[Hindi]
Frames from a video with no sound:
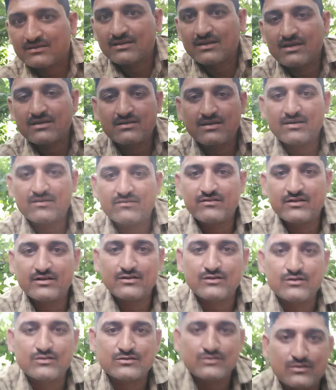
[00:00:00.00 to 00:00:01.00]
जय जय मेरी
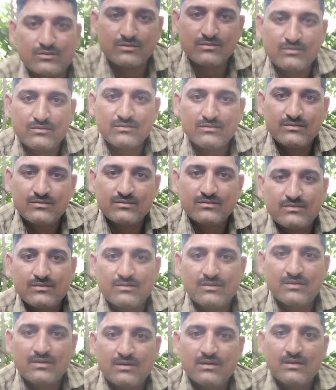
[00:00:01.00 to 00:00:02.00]
दोस्तों
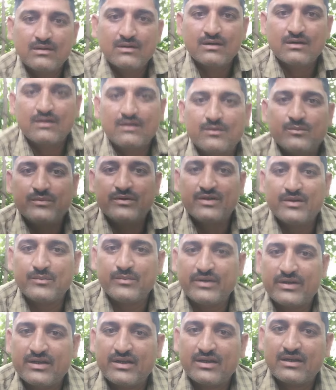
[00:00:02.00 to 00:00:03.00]
कल मेरे
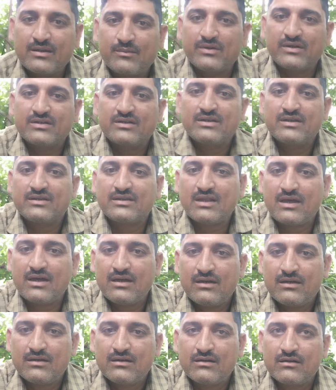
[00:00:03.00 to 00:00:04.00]
बेटी का बर्थडे
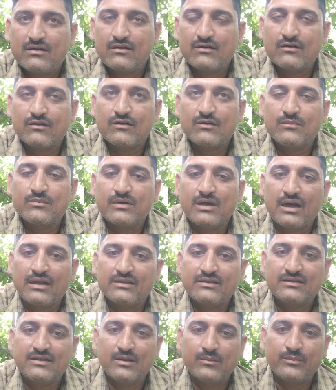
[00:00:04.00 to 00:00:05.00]
था और हम
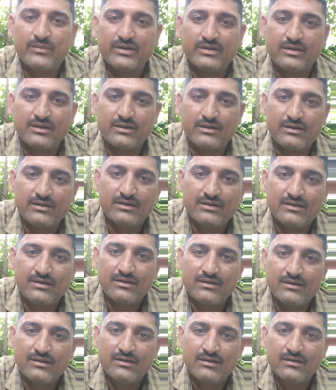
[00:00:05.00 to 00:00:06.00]
गांधीधाम में थे
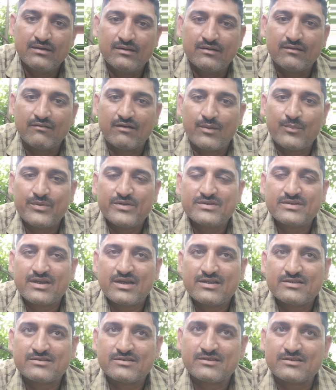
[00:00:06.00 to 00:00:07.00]
वापस
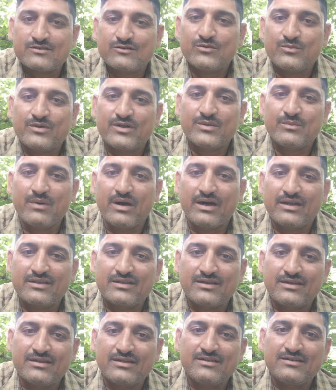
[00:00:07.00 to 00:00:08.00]
आए सर को मैंने बात
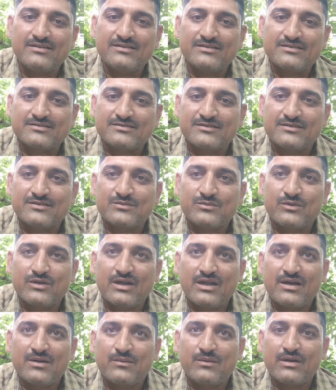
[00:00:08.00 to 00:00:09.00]
की सर
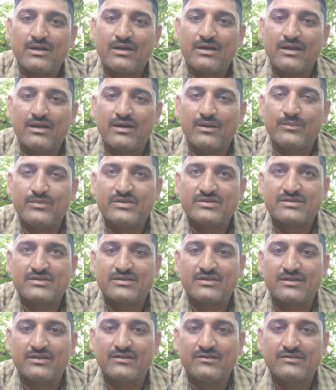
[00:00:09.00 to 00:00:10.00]
बोला बोला अभी
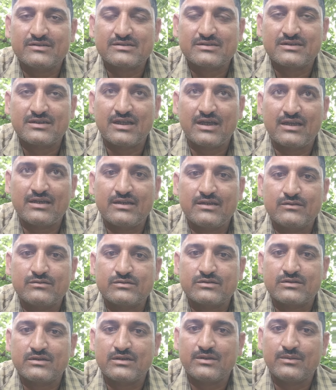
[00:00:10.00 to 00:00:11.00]
सर एनिवर्सरी आ रही है
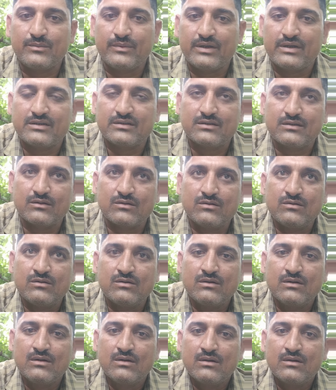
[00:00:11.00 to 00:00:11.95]
उसके लिए मेहनत करो